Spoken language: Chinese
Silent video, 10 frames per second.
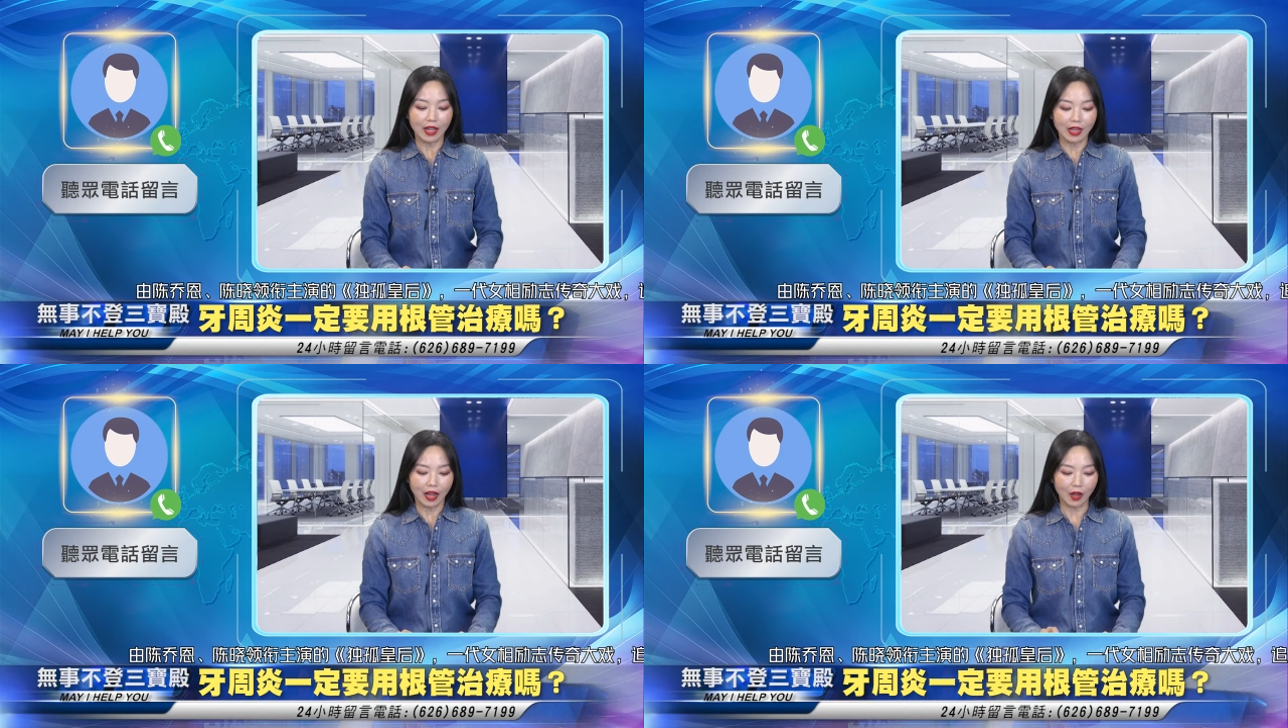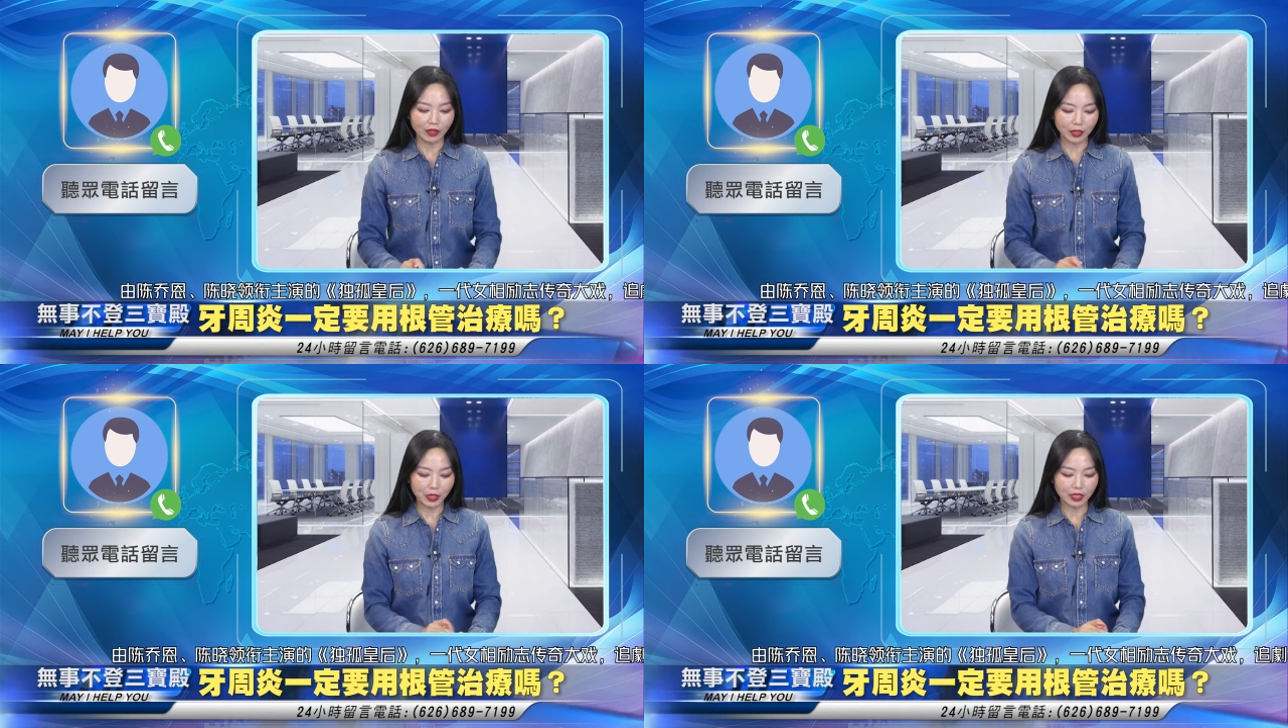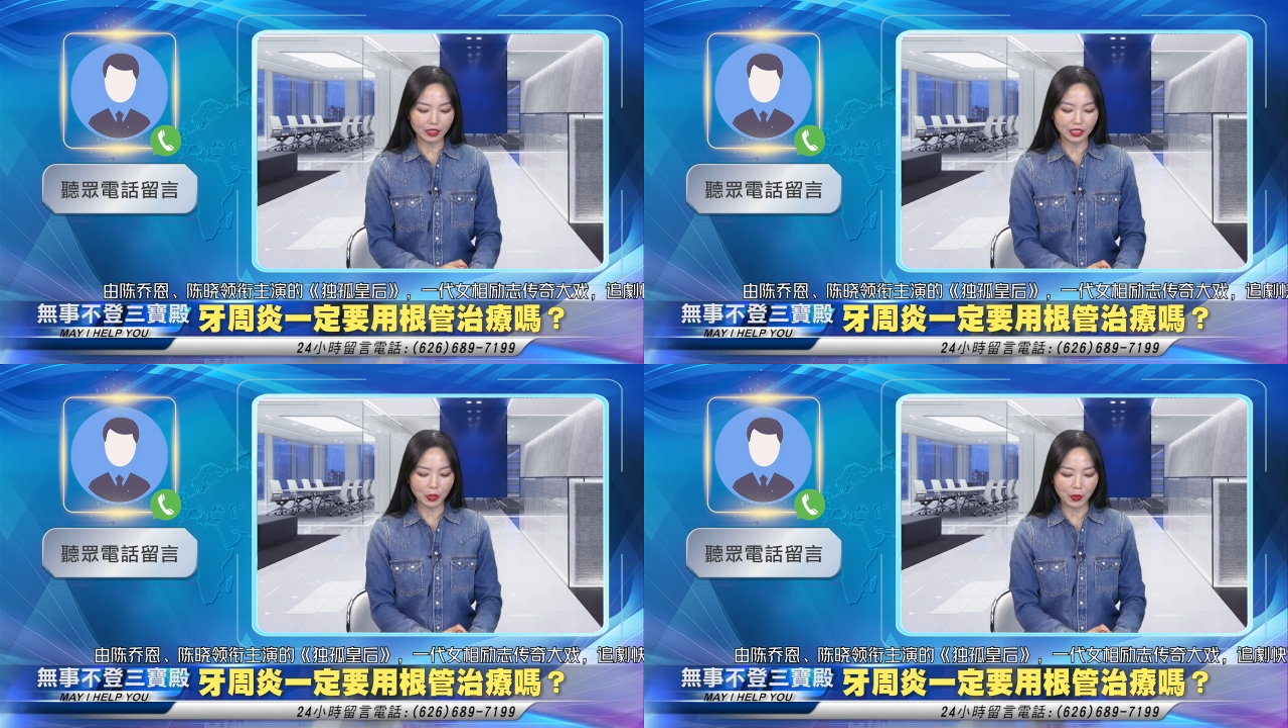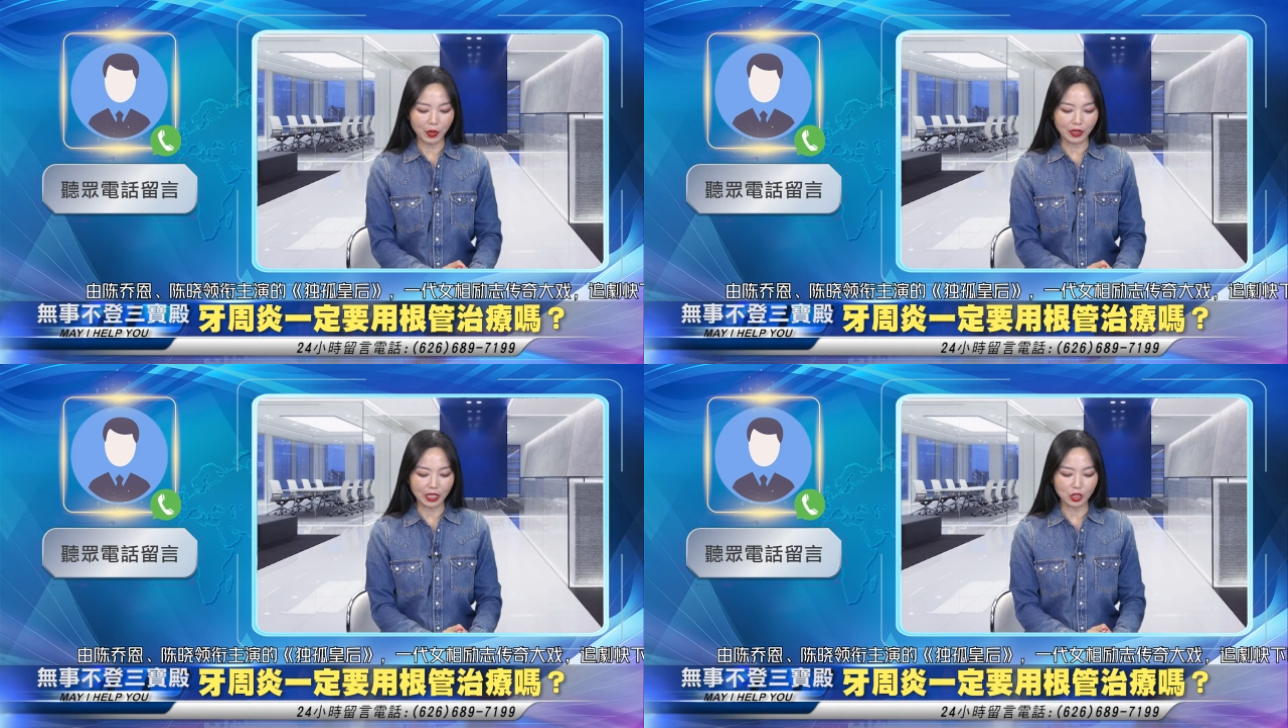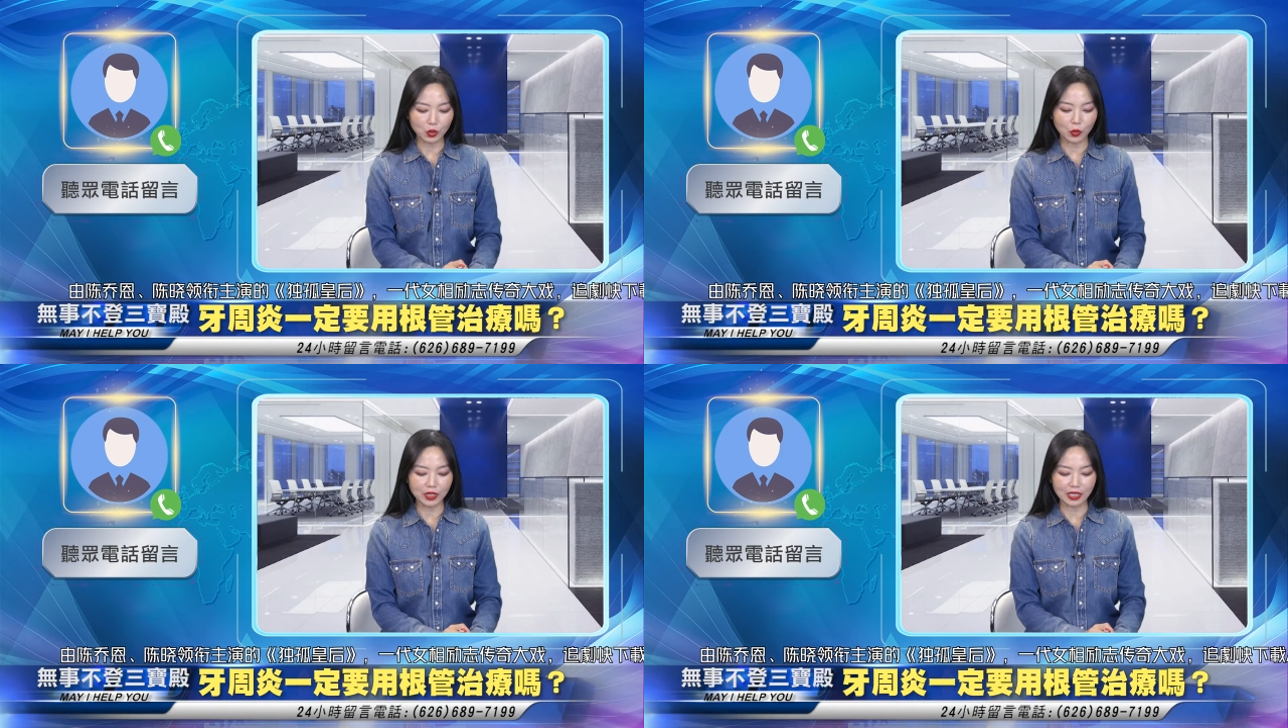好，那么这位朋友他是
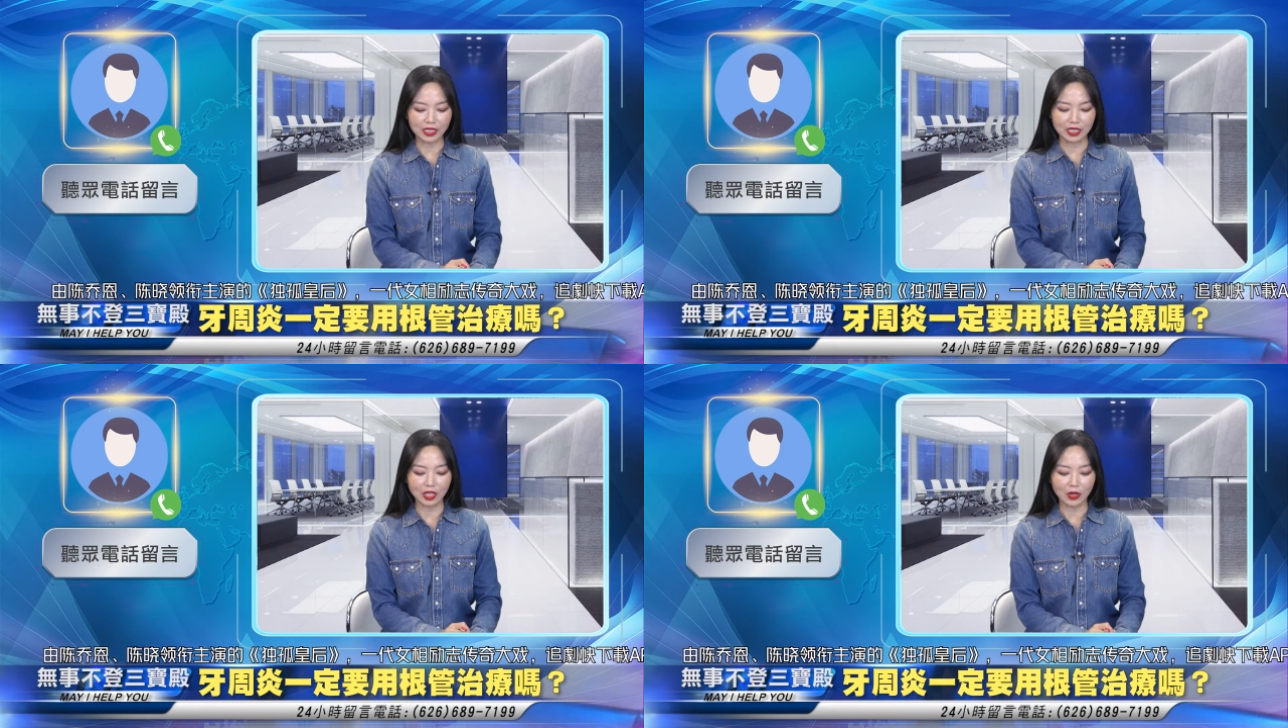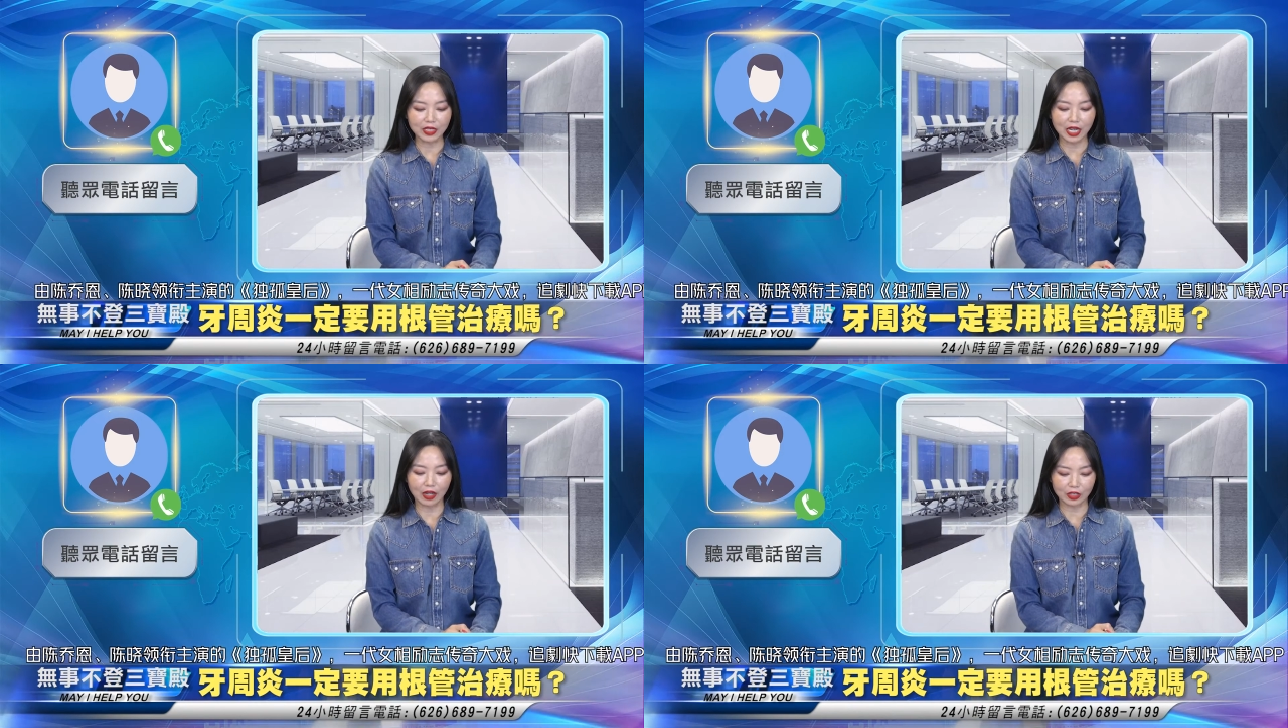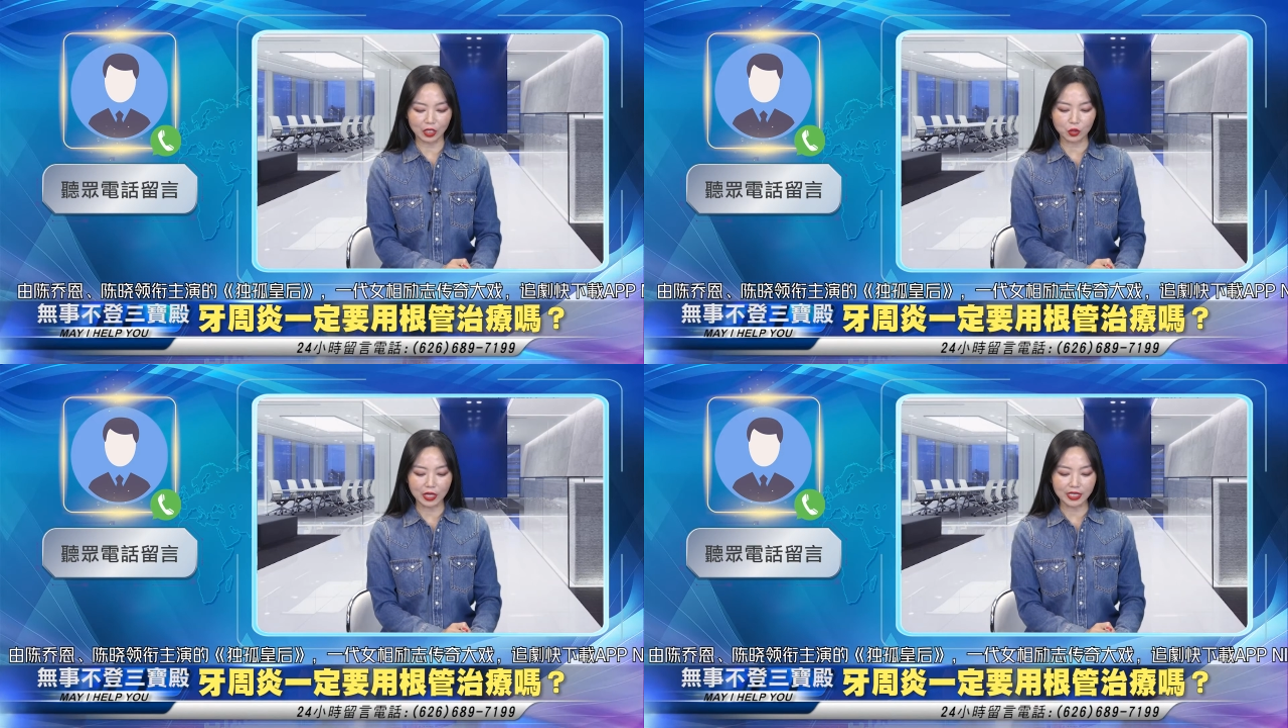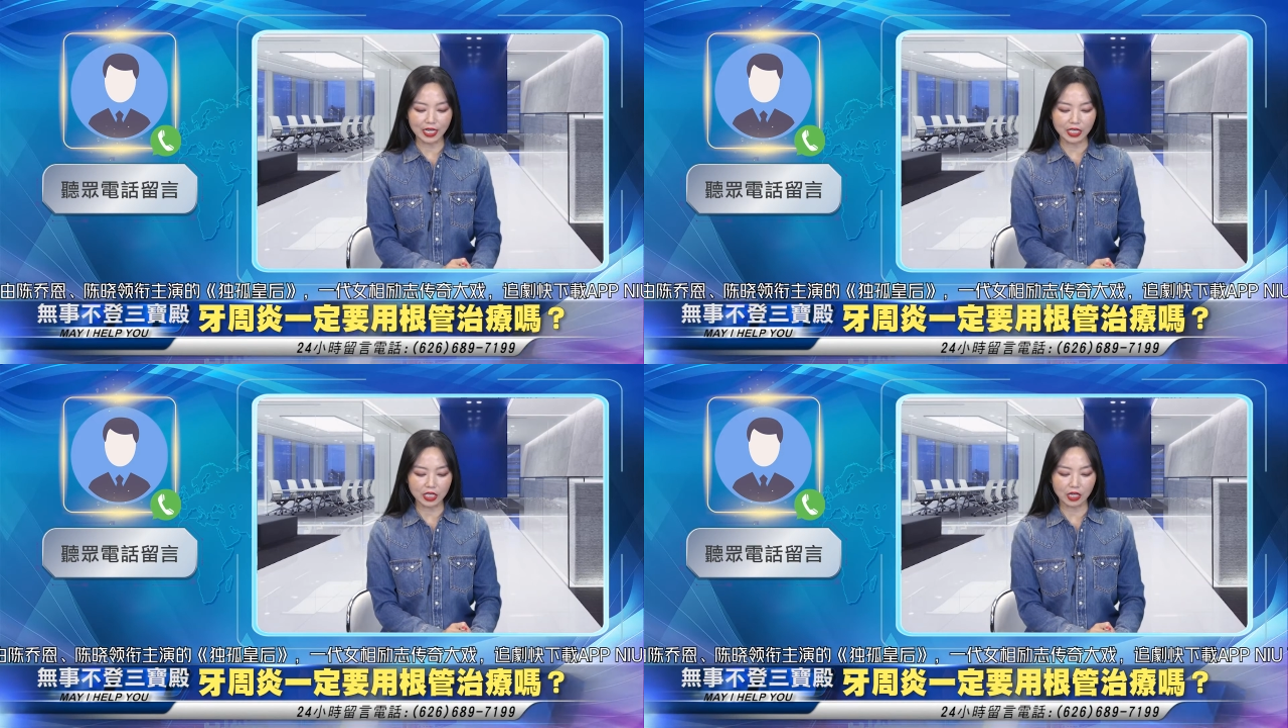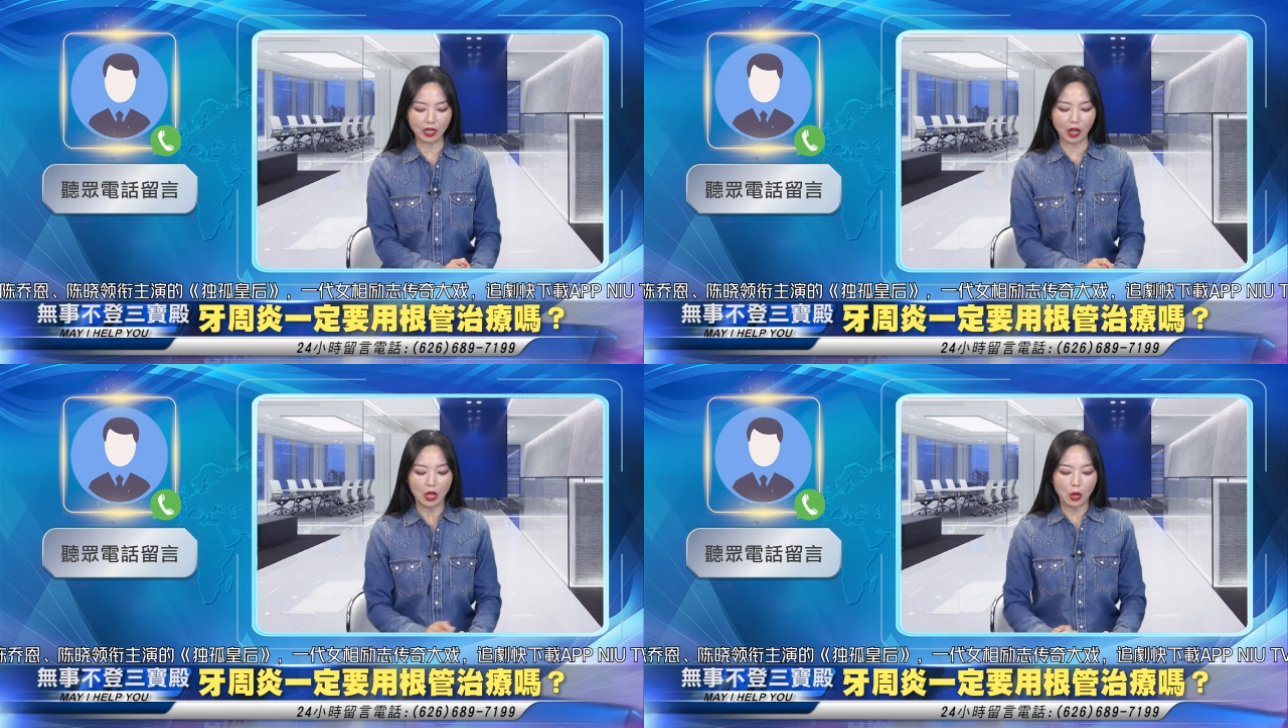说，我想请教一下哈，这个专家医生
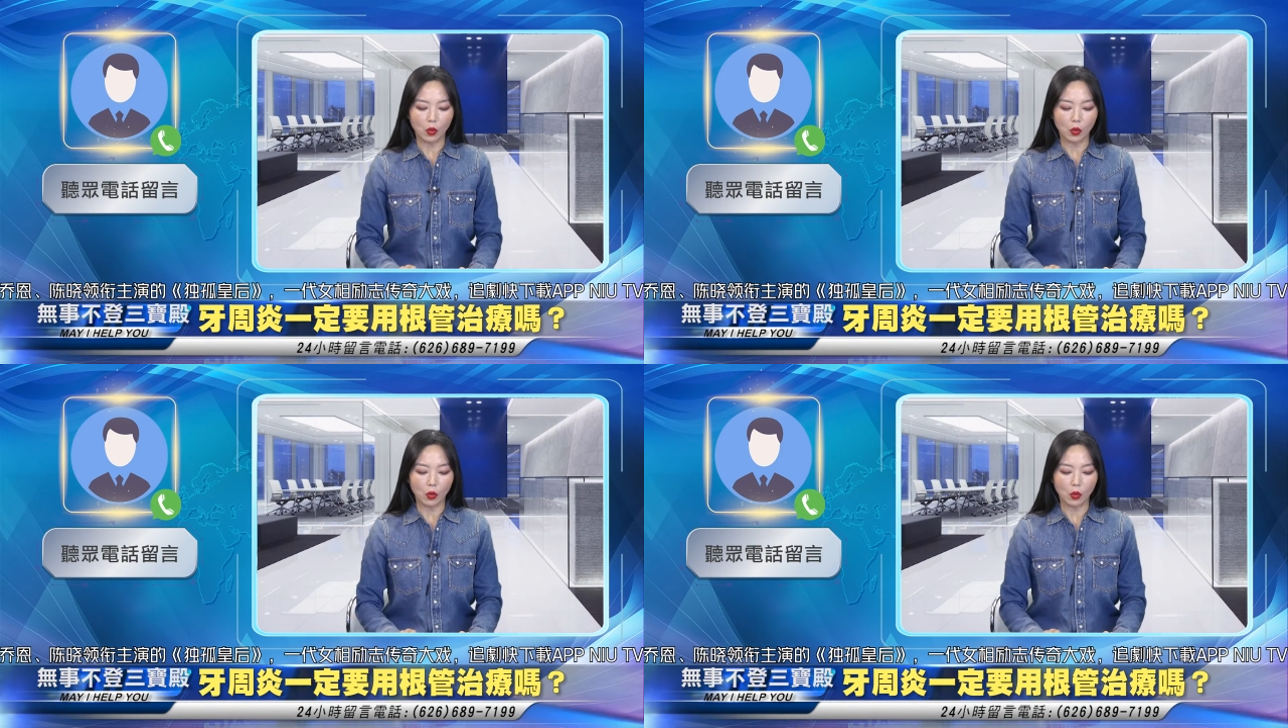哈，